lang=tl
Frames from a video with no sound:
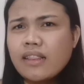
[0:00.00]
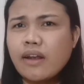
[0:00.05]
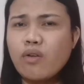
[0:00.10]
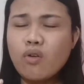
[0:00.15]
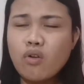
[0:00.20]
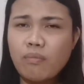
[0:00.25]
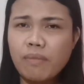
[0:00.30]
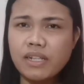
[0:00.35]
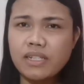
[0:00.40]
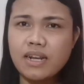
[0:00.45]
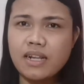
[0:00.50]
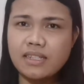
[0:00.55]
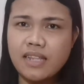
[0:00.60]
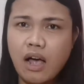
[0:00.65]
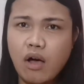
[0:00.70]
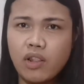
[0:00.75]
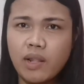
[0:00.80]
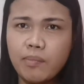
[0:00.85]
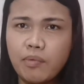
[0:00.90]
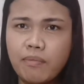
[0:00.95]
nagtatanong kung may
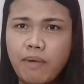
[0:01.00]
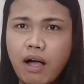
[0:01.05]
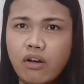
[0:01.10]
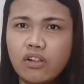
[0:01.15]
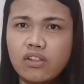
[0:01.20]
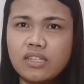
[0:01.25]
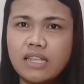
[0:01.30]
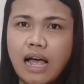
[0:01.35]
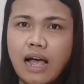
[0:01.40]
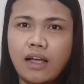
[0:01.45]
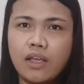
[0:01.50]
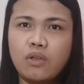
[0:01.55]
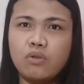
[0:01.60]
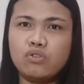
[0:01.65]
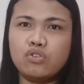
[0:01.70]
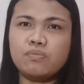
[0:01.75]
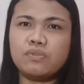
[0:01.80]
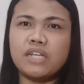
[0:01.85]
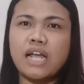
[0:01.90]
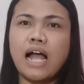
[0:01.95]
sinasahod na po ba sa aking
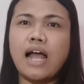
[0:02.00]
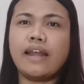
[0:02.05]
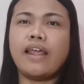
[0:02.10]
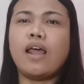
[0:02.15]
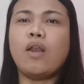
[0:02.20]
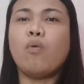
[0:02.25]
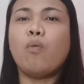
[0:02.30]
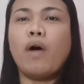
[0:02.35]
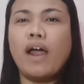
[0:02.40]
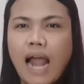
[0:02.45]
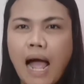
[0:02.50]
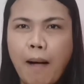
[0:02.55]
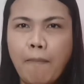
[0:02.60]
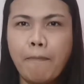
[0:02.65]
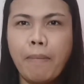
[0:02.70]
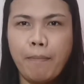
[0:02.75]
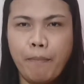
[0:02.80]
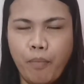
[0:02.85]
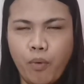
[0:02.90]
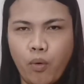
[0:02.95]
YouTube channel,
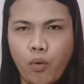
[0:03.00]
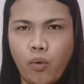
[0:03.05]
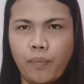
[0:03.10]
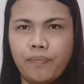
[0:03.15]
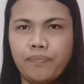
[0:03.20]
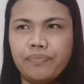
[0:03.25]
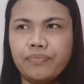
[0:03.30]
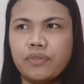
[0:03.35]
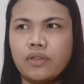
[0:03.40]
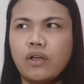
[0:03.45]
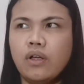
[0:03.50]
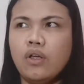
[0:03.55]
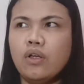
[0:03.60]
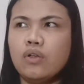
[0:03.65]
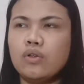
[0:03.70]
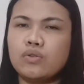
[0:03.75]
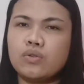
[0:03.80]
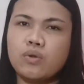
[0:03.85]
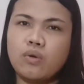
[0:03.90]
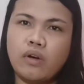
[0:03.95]
wala pa po.
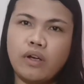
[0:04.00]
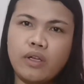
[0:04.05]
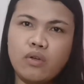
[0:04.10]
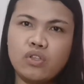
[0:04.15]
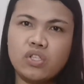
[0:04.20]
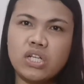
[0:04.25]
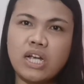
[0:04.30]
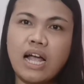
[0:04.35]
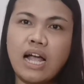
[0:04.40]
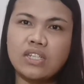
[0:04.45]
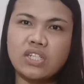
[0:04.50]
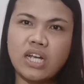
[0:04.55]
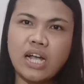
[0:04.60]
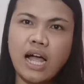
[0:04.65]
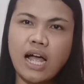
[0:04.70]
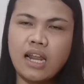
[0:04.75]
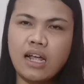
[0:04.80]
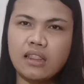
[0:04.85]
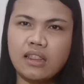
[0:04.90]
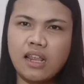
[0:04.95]
So ayun,
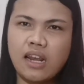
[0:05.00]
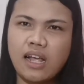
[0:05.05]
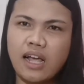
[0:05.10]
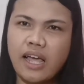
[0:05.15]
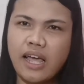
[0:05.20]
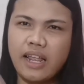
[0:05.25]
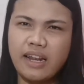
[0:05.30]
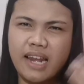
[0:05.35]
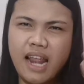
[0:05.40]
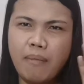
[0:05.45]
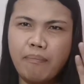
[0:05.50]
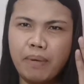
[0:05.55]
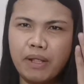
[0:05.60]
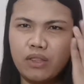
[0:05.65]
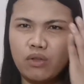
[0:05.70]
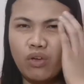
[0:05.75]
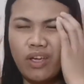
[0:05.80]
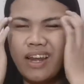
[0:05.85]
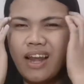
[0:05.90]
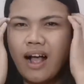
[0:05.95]
tsaga-tsaga lang talaga and
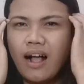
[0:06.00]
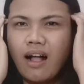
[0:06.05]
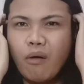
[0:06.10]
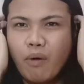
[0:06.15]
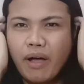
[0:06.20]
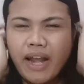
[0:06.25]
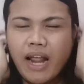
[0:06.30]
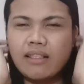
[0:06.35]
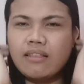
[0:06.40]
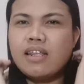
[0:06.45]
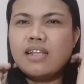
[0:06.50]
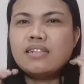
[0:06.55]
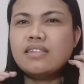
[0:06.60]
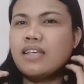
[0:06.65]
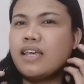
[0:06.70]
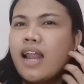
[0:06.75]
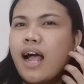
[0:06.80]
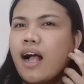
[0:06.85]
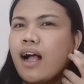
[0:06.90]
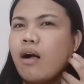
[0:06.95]
dapat yung ginagawa natin
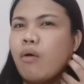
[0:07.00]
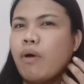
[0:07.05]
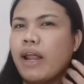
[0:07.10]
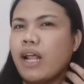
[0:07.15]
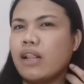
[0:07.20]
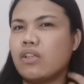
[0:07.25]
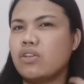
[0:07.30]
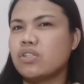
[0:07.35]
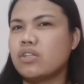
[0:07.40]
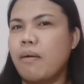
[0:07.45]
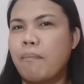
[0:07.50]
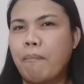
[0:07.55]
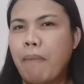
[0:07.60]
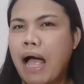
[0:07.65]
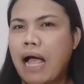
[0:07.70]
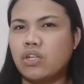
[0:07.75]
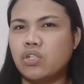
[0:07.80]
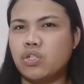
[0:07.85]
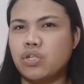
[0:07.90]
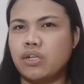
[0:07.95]
is ginagawa natin siyang
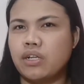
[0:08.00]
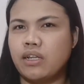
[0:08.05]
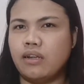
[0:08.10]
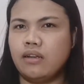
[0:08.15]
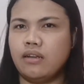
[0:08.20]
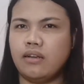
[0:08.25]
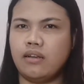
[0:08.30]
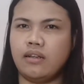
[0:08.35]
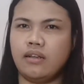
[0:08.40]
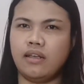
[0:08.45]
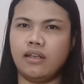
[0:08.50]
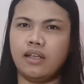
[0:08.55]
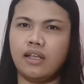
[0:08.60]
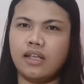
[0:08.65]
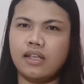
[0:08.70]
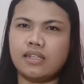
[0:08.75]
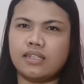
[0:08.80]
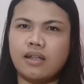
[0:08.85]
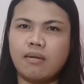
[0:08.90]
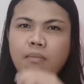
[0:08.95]
passion.
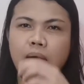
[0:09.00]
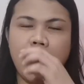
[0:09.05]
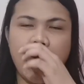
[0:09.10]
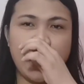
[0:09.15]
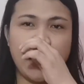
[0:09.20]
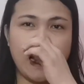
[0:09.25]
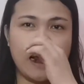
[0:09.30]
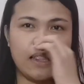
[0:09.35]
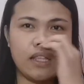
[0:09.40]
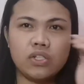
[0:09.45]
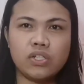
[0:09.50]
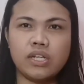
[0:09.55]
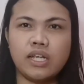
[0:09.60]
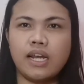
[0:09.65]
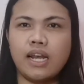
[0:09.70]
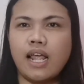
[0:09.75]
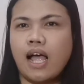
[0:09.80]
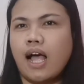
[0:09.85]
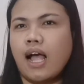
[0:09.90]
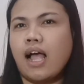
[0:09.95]
Samahan natin
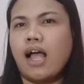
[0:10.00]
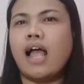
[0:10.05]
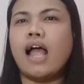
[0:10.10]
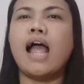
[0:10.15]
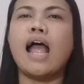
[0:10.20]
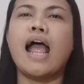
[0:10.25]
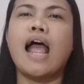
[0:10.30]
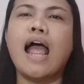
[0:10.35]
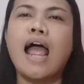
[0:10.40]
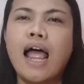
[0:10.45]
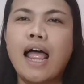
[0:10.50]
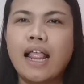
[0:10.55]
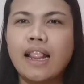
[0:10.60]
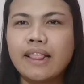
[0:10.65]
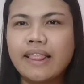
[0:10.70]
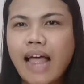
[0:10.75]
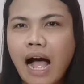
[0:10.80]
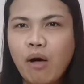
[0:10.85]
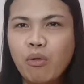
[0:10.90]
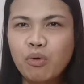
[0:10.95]
siya ng
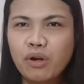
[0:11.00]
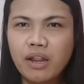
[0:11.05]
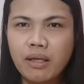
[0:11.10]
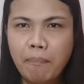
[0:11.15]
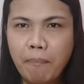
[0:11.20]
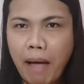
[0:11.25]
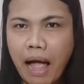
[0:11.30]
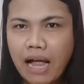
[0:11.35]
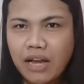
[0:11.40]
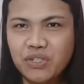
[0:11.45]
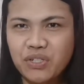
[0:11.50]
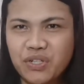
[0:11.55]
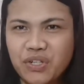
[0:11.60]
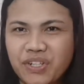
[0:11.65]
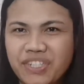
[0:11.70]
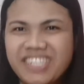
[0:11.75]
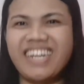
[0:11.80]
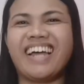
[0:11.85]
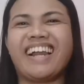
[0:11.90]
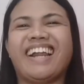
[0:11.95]
Downy
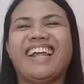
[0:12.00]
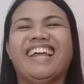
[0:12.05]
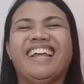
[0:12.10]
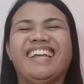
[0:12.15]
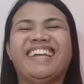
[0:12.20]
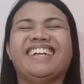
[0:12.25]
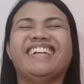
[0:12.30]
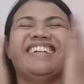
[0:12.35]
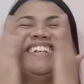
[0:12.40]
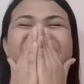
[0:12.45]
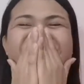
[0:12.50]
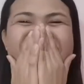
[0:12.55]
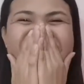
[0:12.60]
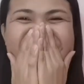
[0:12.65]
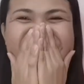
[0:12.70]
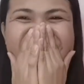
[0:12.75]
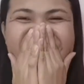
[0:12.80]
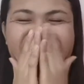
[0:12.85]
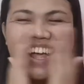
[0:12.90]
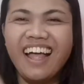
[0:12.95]
passion. Charing.
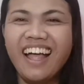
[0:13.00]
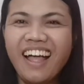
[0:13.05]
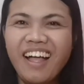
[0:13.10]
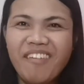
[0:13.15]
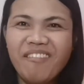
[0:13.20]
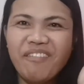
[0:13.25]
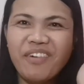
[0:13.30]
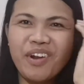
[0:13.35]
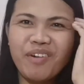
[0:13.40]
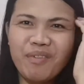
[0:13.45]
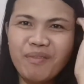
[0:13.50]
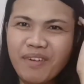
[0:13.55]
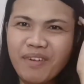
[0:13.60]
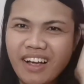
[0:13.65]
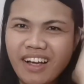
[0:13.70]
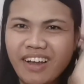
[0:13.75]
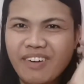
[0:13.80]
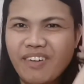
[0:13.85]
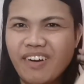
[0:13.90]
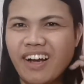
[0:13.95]
Meron mo
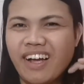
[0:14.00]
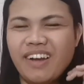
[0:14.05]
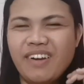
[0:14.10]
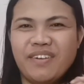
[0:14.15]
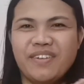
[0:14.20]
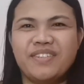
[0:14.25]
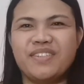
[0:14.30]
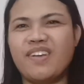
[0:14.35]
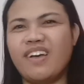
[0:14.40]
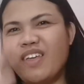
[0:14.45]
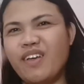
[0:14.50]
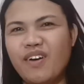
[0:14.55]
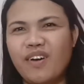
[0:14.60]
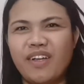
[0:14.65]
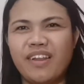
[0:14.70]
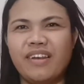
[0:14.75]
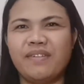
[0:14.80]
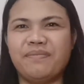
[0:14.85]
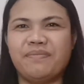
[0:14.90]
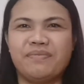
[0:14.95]
bang ganong ano? So,
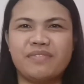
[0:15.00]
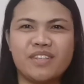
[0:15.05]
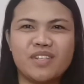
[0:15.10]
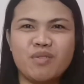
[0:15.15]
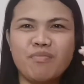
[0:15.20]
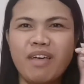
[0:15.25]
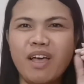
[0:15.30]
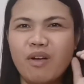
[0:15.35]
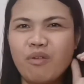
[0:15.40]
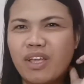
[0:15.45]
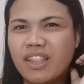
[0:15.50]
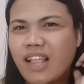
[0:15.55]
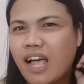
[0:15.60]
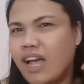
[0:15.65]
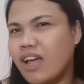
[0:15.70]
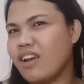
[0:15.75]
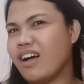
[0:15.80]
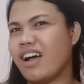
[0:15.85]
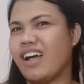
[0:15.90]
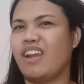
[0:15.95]
ayun. Sumegway
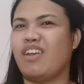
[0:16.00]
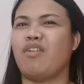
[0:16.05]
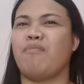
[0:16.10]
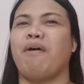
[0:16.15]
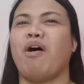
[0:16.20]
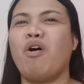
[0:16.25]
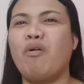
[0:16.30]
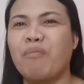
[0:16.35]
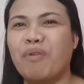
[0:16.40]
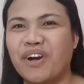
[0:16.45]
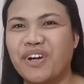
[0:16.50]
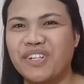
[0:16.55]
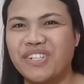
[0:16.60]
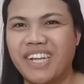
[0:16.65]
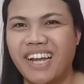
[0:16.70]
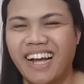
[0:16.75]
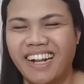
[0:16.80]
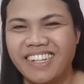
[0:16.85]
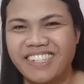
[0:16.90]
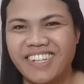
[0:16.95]
tayo ng ano,
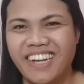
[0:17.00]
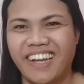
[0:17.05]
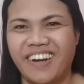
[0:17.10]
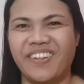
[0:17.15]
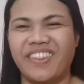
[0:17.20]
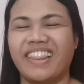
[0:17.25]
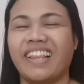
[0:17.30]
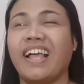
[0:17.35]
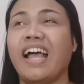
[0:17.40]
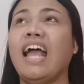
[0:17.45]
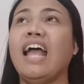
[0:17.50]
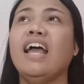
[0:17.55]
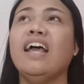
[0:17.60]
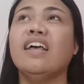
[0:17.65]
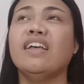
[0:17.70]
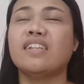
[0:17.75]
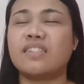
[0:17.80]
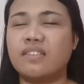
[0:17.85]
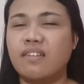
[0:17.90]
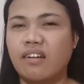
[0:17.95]
pa-commercial. Charot.
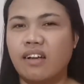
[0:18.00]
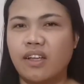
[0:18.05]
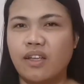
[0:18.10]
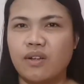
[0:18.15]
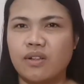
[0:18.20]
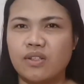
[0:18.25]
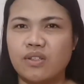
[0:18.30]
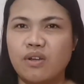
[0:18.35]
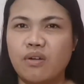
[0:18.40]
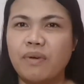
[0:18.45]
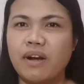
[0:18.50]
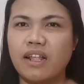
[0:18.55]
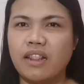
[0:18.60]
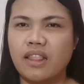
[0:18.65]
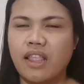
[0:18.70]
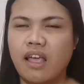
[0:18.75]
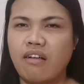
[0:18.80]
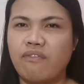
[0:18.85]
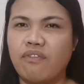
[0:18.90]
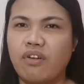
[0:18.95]
So, ayun.
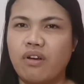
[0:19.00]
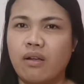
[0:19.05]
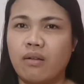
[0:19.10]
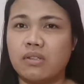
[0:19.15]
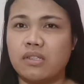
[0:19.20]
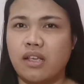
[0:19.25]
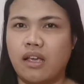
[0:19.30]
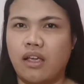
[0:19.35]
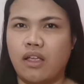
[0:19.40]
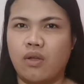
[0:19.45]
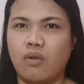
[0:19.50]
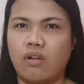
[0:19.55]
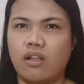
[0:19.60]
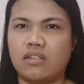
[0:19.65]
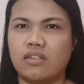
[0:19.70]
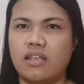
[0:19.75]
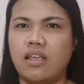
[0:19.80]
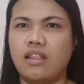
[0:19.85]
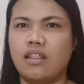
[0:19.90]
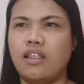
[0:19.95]
Sobrang thankful ako sa inyo
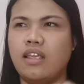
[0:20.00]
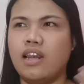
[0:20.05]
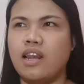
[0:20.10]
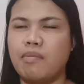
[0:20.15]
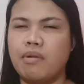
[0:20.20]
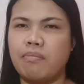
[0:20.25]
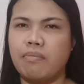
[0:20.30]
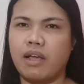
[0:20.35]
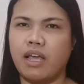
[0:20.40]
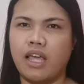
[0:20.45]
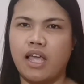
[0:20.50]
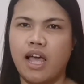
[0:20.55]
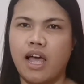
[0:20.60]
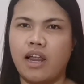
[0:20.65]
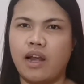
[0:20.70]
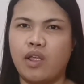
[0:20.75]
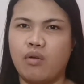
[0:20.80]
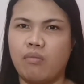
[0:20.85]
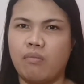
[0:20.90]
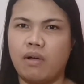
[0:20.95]
kasi hindi naman
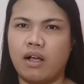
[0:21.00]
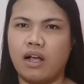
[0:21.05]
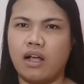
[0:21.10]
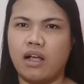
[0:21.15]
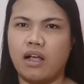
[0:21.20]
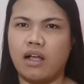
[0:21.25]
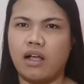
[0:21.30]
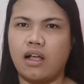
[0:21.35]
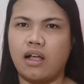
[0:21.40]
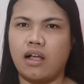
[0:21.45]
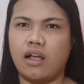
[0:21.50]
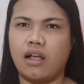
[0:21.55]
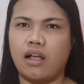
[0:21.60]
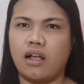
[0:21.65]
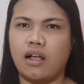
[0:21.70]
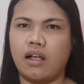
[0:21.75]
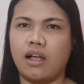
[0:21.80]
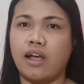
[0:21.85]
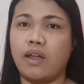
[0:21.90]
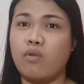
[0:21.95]
mangyayari yung mga
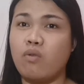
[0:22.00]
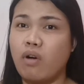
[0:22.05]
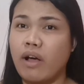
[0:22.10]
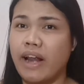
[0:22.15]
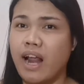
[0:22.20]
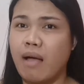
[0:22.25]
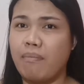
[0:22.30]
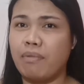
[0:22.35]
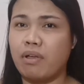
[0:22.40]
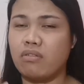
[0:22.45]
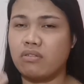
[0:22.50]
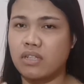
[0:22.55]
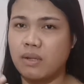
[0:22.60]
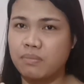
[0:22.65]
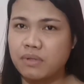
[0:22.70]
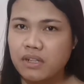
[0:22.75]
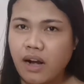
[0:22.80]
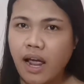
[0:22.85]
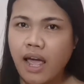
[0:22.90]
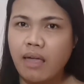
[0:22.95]
ganong karami kong
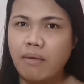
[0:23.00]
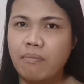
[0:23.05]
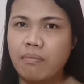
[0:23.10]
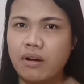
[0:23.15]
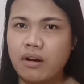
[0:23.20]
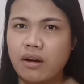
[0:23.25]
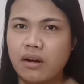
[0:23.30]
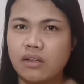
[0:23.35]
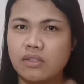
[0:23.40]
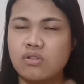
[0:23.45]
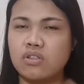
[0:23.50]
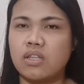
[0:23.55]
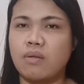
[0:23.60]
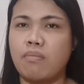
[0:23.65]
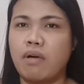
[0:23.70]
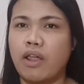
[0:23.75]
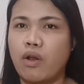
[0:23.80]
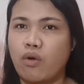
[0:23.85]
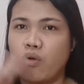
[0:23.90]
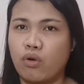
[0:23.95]
subscribers dun sa
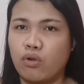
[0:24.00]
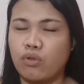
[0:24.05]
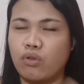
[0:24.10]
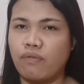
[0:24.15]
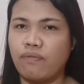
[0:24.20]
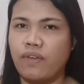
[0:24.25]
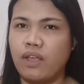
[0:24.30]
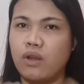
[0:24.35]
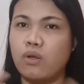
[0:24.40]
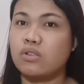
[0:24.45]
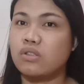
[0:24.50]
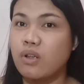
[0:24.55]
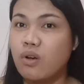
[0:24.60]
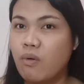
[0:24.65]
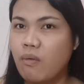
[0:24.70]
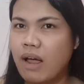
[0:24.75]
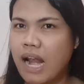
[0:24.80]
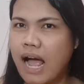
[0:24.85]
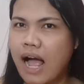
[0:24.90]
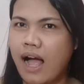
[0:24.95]
mga nanonood kong videos
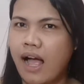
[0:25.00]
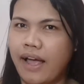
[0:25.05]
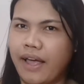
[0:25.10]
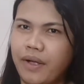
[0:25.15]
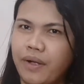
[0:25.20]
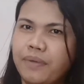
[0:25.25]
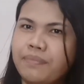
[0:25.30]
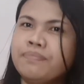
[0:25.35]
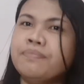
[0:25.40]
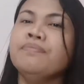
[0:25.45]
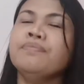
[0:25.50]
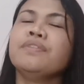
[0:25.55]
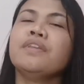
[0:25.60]
kung wala kayo.